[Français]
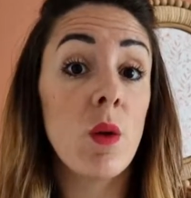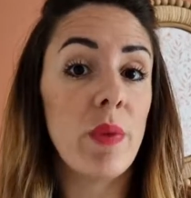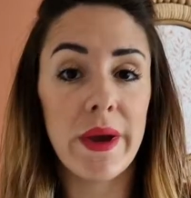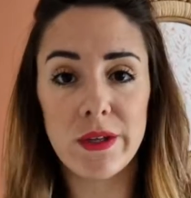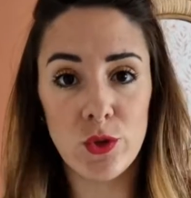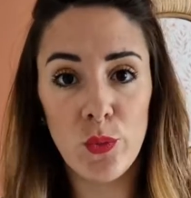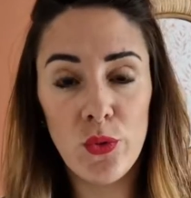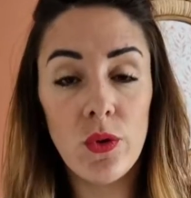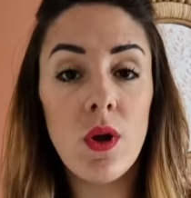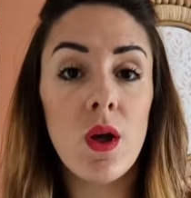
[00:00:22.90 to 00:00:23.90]
Par
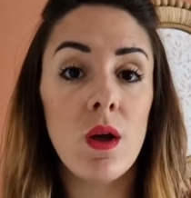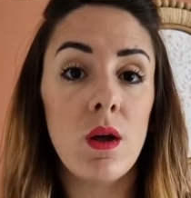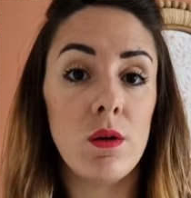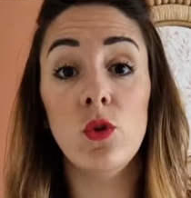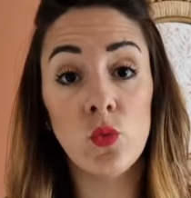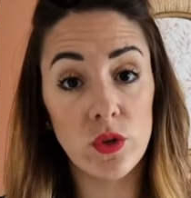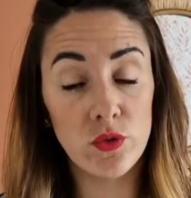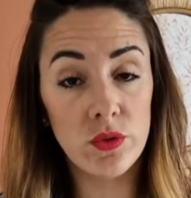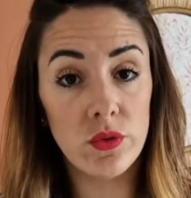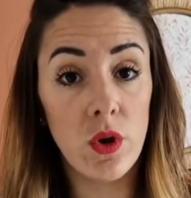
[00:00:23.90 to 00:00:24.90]
exemple, le mois
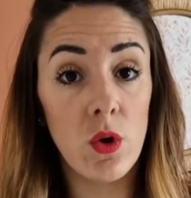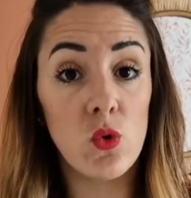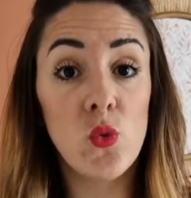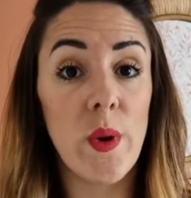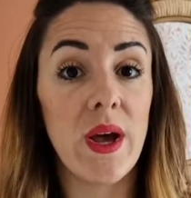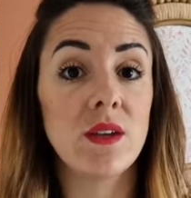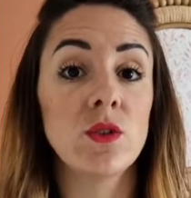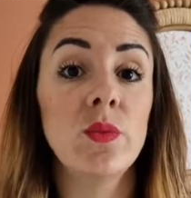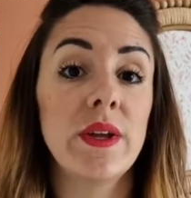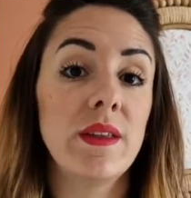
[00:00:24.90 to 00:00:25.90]
d'août, ou par
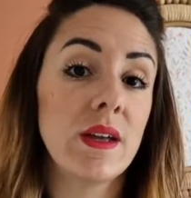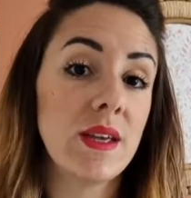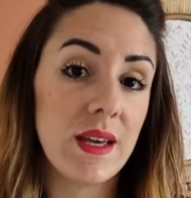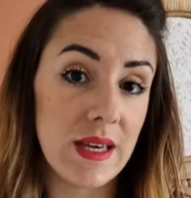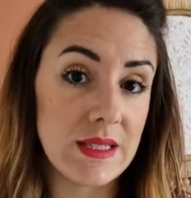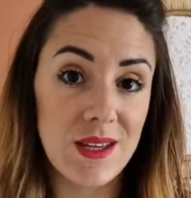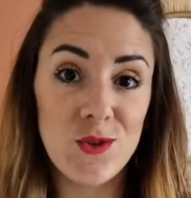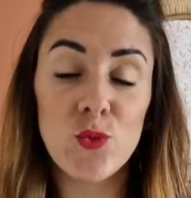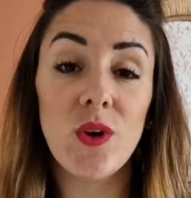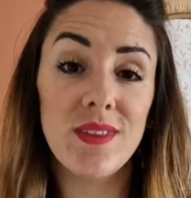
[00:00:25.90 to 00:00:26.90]
exemple la dernière quinzaine
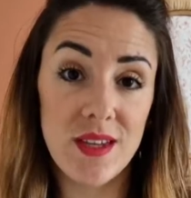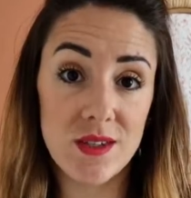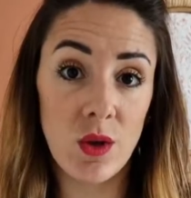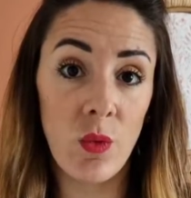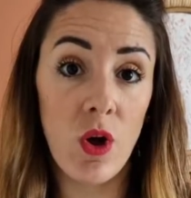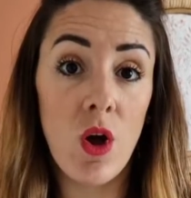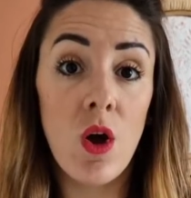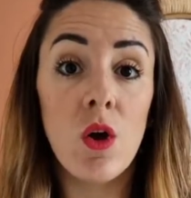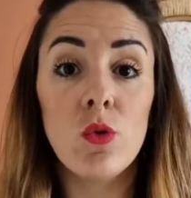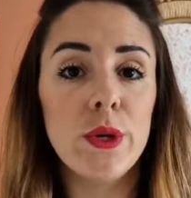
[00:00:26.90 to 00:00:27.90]
du mois de décembre
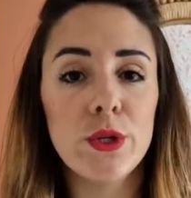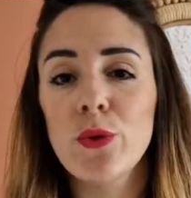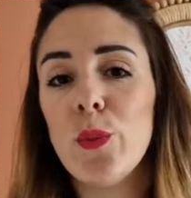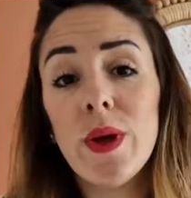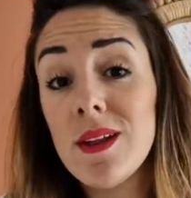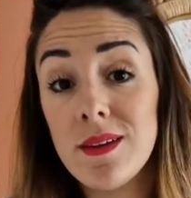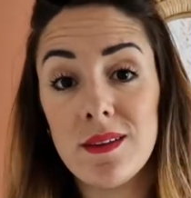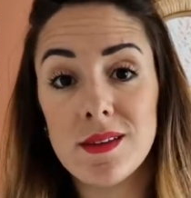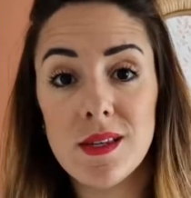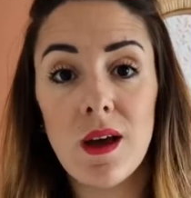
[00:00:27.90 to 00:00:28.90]
où les gens n'ont pas la
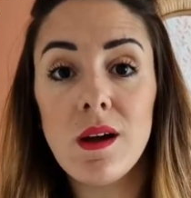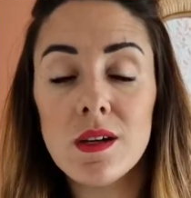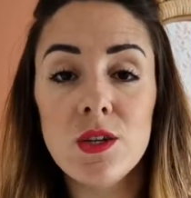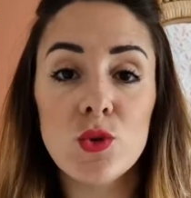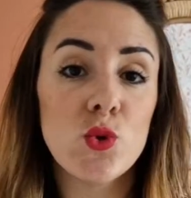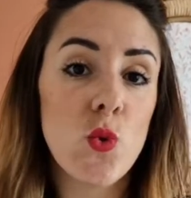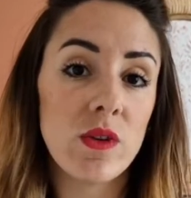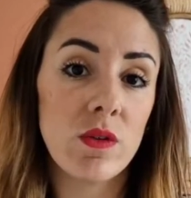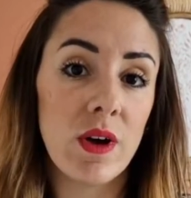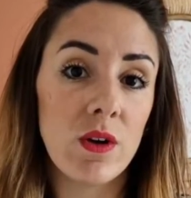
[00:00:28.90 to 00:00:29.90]
tête à ça, ils sont
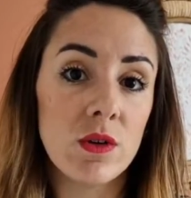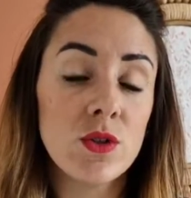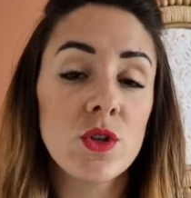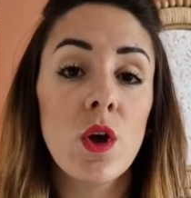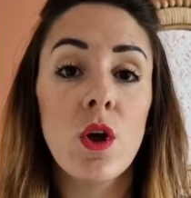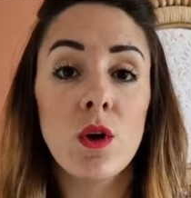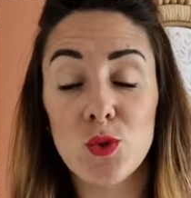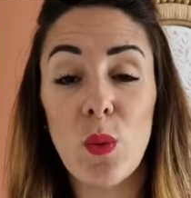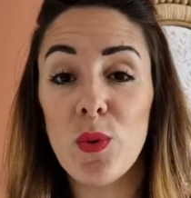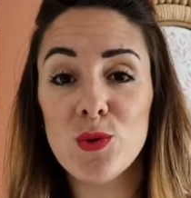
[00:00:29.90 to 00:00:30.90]
soit en vacances,
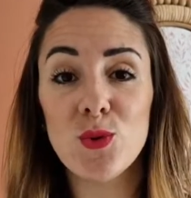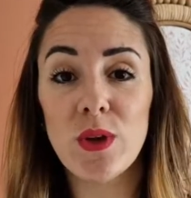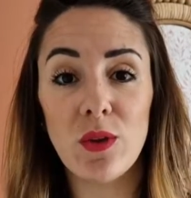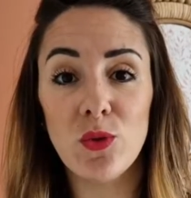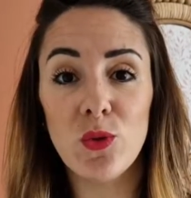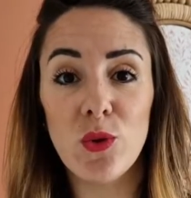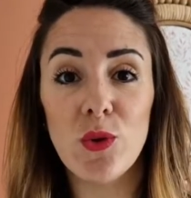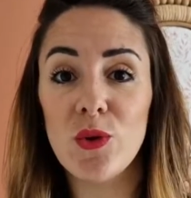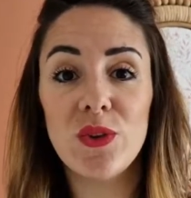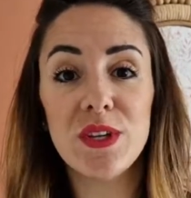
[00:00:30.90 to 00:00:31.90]
soit pensent aux cadeaux
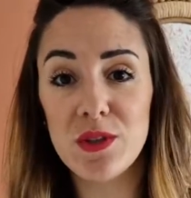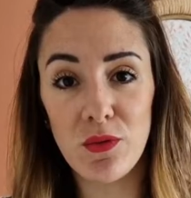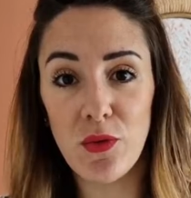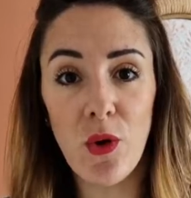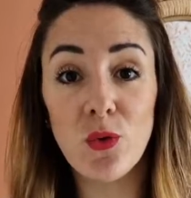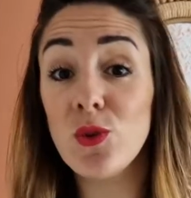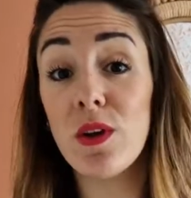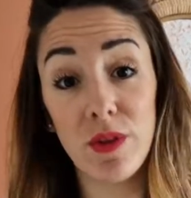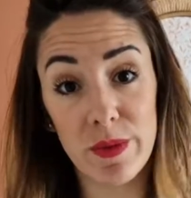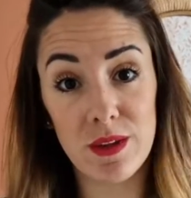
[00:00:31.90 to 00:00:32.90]
euh, des enfants ou de la
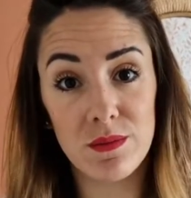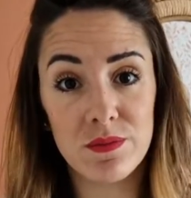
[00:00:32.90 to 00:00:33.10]
famille.